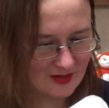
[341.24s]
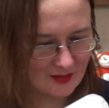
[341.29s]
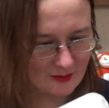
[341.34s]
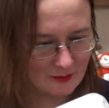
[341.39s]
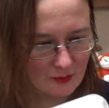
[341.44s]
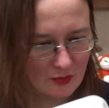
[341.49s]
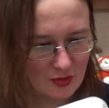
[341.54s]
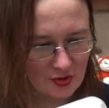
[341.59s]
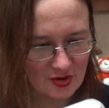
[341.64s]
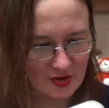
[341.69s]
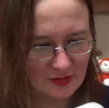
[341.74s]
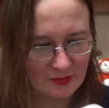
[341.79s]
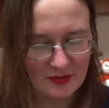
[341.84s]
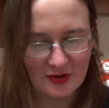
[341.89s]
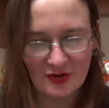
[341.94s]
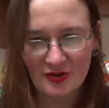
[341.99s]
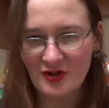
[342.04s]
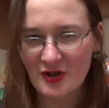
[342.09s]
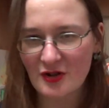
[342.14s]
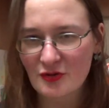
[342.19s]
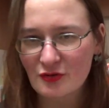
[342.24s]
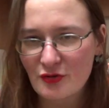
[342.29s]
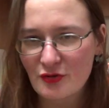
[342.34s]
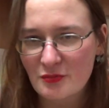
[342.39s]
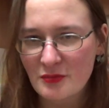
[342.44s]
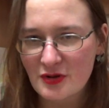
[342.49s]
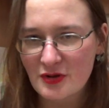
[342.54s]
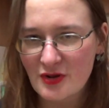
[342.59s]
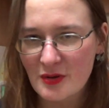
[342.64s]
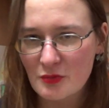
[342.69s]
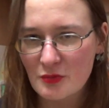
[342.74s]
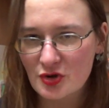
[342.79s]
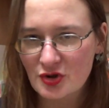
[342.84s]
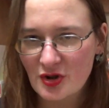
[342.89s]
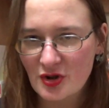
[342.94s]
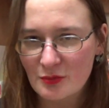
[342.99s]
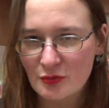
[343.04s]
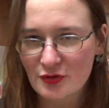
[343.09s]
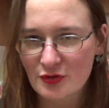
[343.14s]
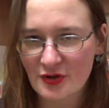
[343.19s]
Может быть, сделаю мыло, может,
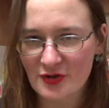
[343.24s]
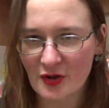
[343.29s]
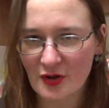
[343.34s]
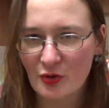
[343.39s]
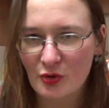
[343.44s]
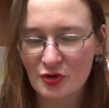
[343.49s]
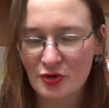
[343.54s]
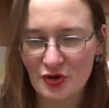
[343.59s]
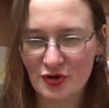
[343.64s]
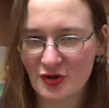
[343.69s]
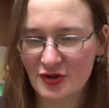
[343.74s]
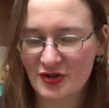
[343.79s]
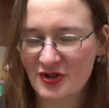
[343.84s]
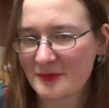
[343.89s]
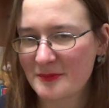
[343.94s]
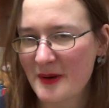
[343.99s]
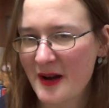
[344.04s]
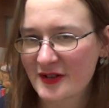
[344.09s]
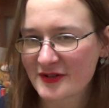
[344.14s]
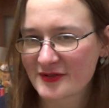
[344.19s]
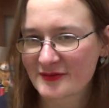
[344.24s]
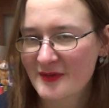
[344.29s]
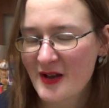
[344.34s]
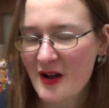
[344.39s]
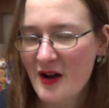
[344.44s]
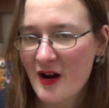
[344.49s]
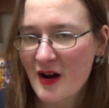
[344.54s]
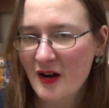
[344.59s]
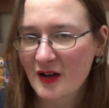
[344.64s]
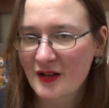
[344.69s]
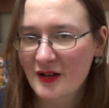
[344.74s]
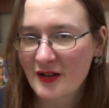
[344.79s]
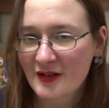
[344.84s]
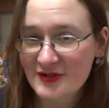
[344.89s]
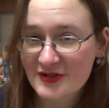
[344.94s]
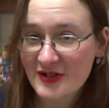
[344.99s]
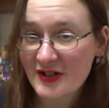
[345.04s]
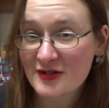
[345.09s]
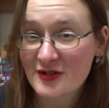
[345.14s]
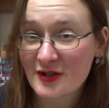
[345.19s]
кому-то захочется, типа, а,
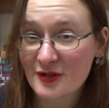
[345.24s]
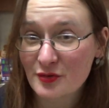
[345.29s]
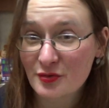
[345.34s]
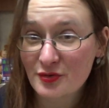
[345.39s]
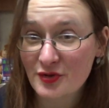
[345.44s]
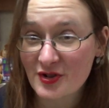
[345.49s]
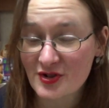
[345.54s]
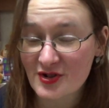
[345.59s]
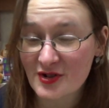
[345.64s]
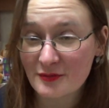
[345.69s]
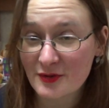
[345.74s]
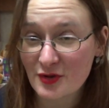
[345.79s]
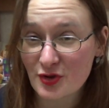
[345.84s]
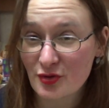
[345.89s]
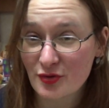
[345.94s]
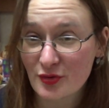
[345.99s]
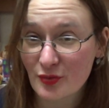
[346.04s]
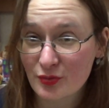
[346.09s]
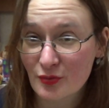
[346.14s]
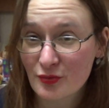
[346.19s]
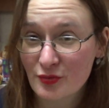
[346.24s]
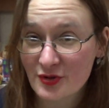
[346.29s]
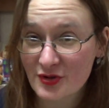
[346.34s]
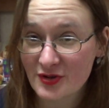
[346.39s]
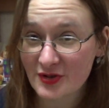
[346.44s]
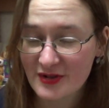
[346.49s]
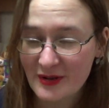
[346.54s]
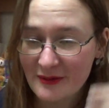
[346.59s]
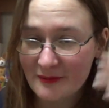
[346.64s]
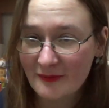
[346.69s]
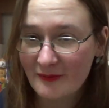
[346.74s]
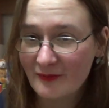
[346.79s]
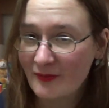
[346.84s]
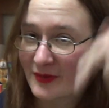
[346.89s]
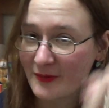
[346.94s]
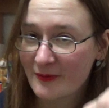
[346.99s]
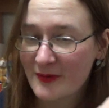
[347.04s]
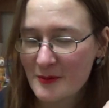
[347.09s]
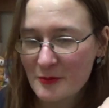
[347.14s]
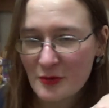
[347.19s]
знаете, люди, если вы еще не в курсе, там в
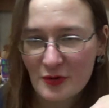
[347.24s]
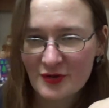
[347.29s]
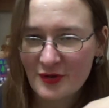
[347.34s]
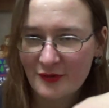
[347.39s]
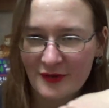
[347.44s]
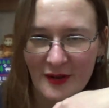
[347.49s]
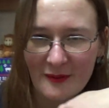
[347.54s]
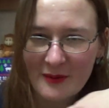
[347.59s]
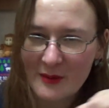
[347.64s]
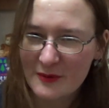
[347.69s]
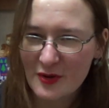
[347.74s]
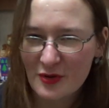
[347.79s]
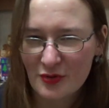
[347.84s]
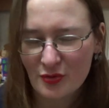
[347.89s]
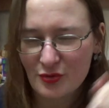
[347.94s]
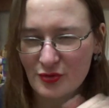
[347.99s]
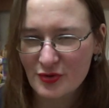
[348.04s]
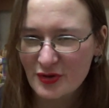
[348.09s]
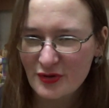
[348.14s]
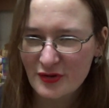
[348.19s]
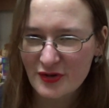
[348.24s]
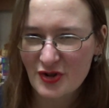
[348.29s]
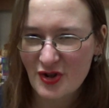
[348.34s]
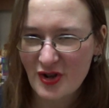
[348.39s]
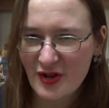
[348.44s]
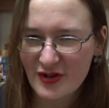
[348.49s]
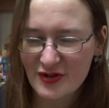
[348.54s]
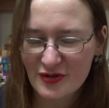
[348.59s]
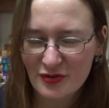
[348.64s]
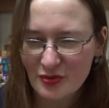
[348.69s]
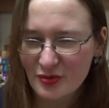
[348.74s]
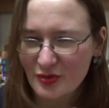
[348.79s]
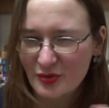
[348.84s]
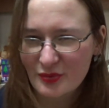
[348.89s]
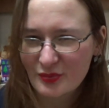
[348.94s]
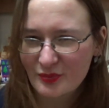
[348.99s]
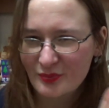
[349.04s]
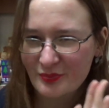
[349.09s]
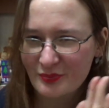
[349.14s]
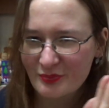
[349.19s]
инфобоксе в самом низу ссылочка есть, ну,
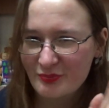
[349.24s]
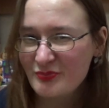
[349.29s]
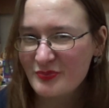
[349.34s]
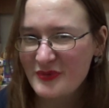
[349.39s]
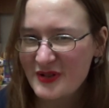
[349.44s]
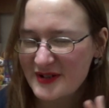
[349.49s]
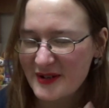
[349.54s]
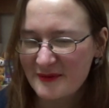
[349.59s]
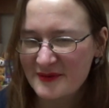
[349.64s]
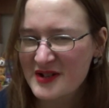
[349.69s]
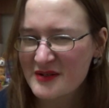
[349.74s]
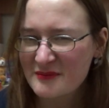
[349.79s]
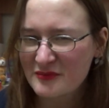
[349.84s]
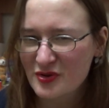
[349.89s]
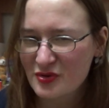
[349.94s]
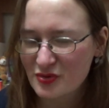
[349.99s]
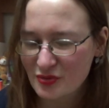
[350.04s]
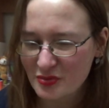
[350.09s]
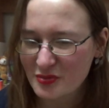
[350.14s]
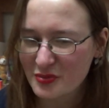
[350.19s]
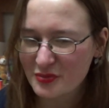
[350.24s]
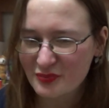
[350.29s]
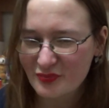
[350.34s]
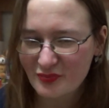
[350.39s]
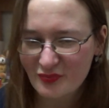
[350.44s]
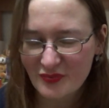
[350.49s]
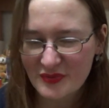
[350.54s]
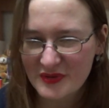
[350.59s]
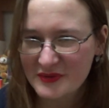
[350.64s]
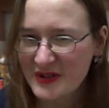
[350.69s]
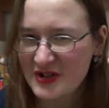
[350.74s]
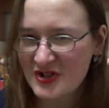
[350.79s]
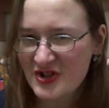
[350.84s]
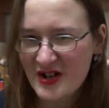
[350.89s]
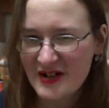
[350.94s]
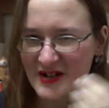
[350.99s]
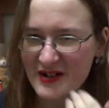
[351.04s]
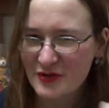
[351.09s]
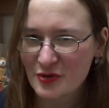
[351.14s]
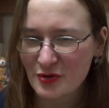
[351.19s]
не совсем внизу,
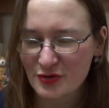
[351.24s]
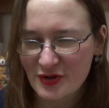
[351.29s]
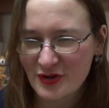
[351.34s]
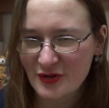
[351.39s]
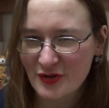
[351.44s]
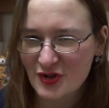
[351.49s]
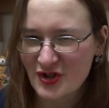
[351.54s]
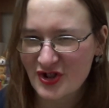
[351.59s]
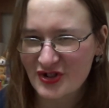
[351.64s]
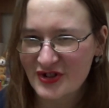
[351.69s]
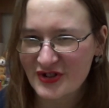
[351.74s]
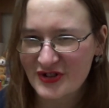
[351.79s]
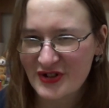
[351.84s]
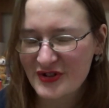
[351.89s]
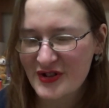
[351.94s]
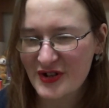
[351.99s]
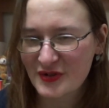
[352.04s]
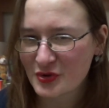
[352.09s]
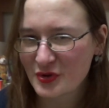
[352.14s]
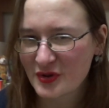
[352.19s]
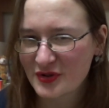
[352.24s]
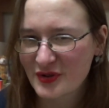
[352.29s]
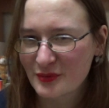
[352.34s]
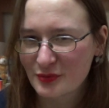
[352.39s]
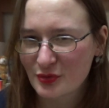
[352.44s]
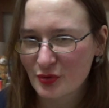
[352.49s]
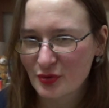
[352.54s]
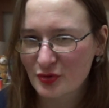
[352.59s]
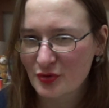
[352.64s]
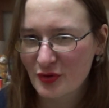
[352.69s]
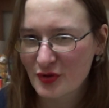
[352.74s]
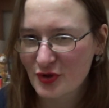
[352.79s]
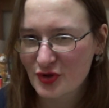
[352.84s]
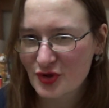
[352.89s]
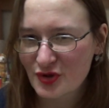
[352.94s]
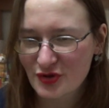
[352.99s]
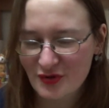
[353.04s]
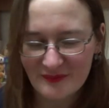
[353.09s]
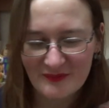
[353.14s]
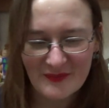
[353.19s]
вначале идет ссылочка на донат, но это вдруг кто
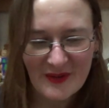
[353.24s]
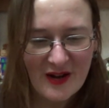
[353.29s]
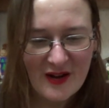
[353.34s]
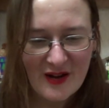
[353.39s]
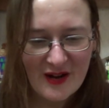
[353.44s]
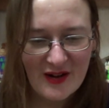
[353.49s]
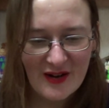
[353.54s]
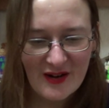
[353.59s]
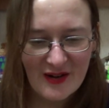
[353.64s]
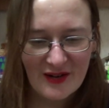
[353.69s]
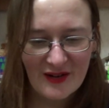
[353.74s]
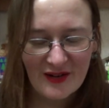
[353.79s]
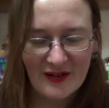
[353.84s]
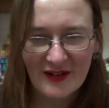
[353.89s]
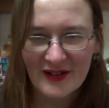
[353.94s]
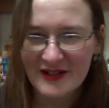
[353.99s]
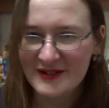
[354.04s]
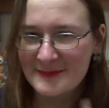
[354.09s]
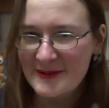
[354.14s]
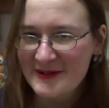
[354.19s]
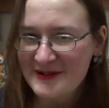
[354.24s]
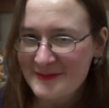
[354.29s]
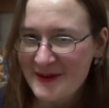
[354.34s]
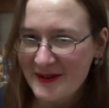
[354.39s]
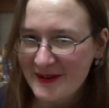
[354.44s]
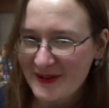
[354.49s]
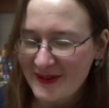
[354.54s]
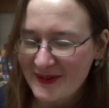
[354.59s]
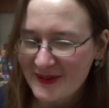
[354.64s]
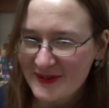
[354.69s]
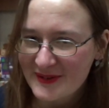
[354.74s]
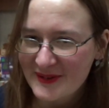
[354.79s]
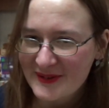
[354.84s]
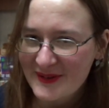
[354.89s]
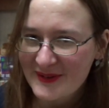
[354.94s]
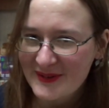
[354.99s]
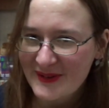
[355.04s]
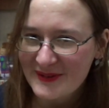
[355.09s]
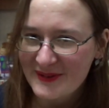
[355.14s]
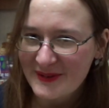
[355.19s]
решит. А Спасибо, Карина, за
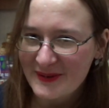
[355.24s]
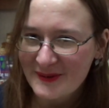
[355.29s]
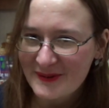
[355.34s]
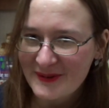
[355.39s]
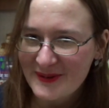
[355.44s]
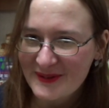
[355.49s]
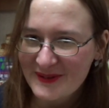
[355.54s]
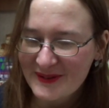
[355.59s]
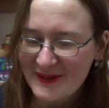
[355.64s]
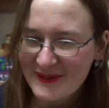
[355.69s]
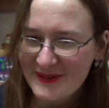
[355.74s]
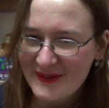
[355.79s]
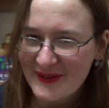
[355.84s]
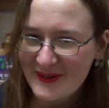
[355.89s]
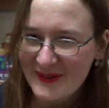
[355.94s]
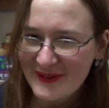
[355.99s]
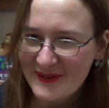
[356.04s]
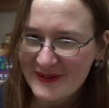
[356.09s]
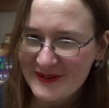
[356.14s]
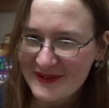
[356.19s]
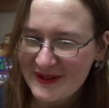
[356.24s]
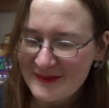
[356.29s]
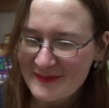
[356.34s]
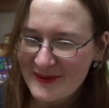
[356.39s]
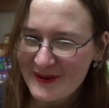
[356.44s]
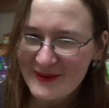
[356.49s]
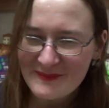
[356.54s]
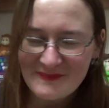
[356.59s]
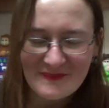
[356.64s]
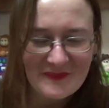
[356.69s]
донаты регулярные на стримах.